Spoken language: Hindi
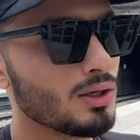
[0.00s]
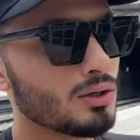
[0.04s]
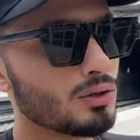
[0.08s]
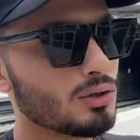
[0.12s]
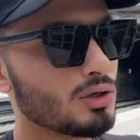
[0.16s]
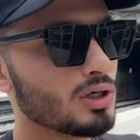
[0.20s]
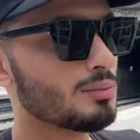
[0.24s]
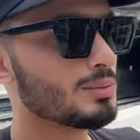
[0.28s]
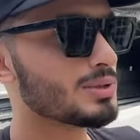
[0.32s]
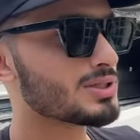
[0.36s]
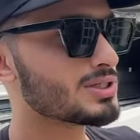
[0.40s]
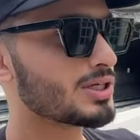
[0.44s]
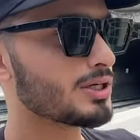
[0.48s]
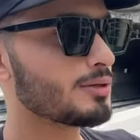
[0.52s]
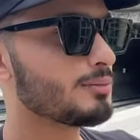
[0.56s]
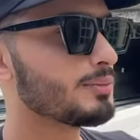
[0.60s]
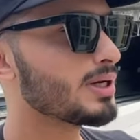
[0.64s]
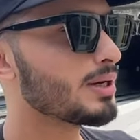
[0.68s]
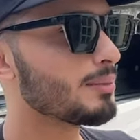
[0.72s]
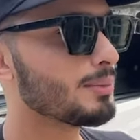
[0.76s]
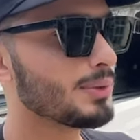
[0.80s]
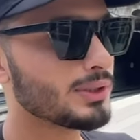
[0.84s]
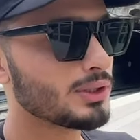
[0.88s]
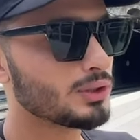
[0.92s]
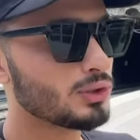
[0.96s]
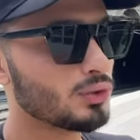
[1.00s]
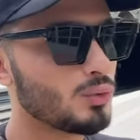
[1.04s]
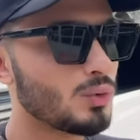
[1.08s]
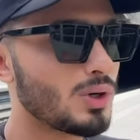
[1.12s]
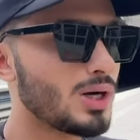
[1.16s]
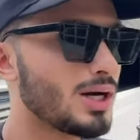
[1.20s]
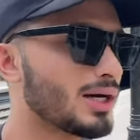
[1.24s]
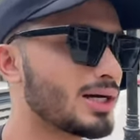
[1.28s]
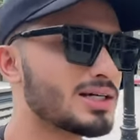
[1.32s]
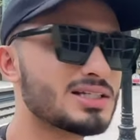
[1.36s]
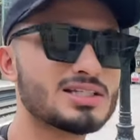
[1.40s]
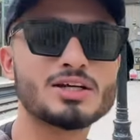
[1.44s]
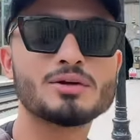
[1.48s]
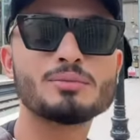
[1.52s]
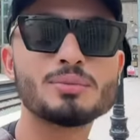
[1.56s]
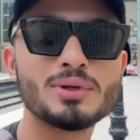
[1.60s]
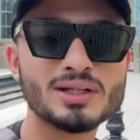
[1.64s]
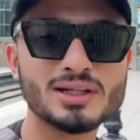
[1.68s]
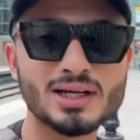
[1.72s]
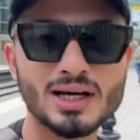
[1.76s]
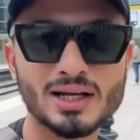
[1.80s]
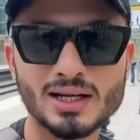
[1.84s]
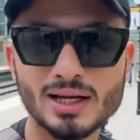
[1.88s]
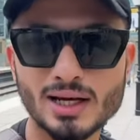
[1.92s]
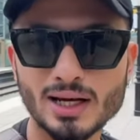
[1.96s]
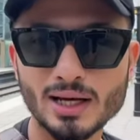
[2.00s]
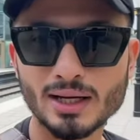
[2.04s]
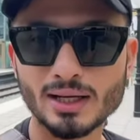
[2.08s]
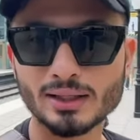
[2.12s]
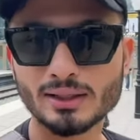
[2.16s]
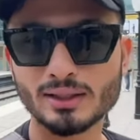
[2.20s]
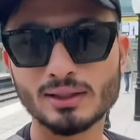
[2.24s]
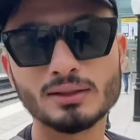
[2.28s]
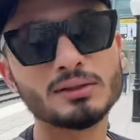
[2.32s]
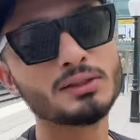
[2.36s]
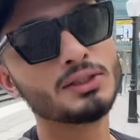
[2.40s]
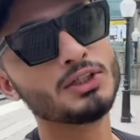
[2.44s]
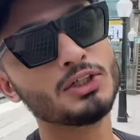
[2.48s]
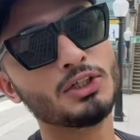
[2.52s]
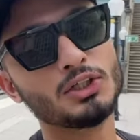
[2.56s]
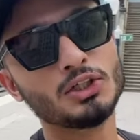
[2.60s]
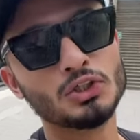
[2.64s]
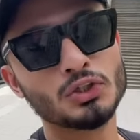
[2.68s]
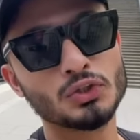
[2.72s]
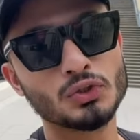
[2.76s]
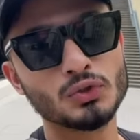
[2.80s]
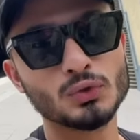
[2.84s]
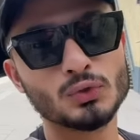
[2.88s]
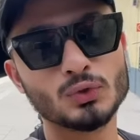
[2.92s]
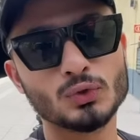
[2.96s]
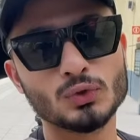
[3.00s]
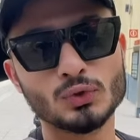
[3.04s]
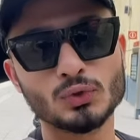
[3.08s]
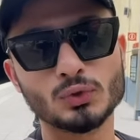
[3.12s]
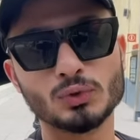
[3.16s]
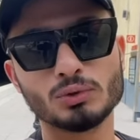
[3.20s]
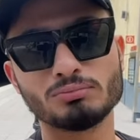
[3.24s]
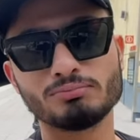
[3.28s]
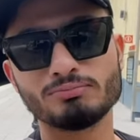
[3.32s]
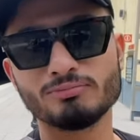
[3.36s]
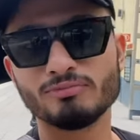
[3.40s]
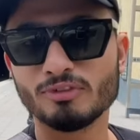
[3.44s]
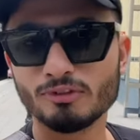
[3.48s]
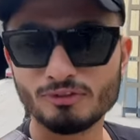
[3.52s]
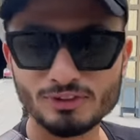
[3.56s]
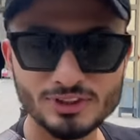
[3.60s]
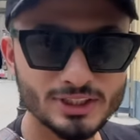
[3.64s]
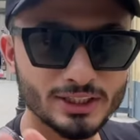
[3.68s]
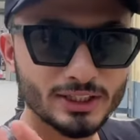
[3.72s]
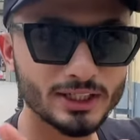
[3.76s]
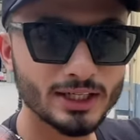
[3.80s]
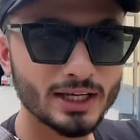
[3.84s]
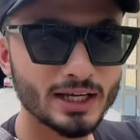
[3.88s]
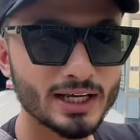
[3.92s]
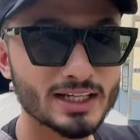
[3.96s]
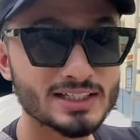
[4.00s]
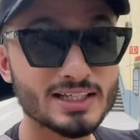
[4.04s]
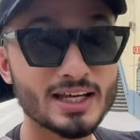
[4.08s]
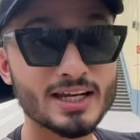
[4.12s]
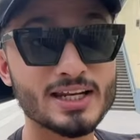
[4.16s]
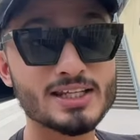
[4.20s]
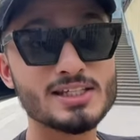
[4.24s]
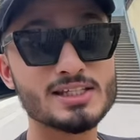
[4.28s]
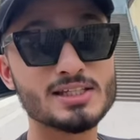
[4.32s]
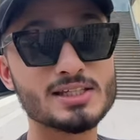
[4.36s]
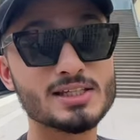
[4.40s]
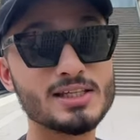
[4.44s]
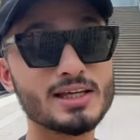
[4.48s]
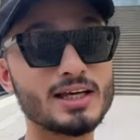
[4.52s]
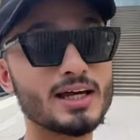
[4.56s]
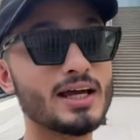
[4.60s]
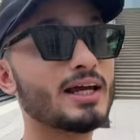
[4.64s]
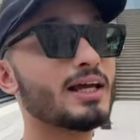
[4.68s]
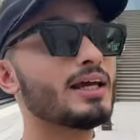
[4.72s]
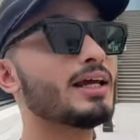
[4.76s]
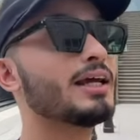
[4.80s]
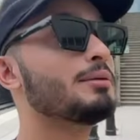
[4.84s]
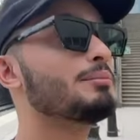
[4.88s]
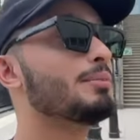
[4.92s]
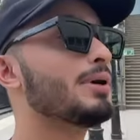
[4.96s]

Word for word: क्योंकि मैं सर्बिया में था तो वहाँ का सर्बियन खाना खा रहा था तो विज़िट करेंगे सारी चीज़ें दिखाएंगे कि